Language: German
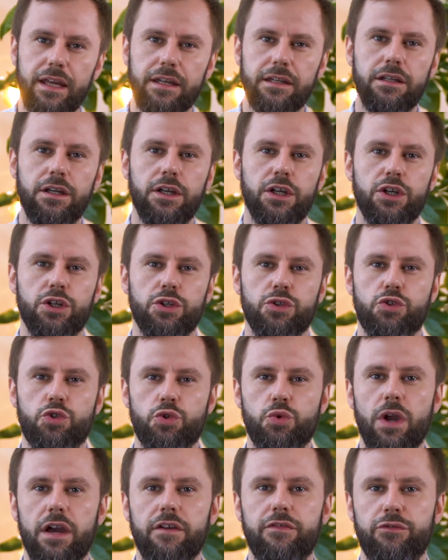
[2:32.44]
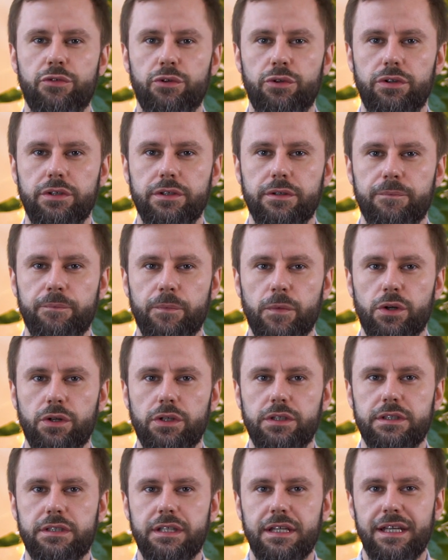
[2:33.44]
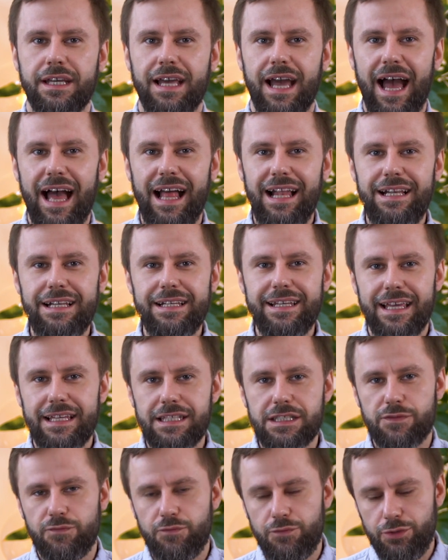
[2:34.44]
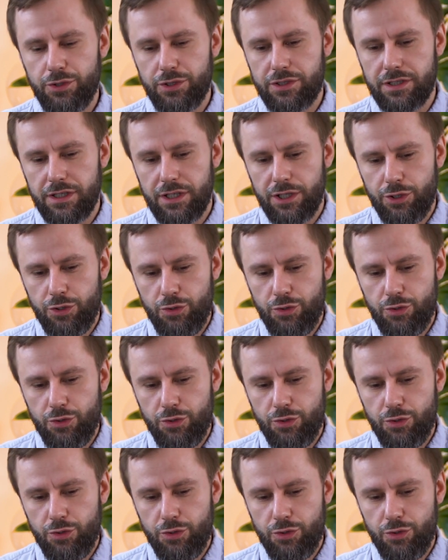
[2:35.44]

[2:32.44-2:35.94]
werden, zu erfüllen. Und all das wird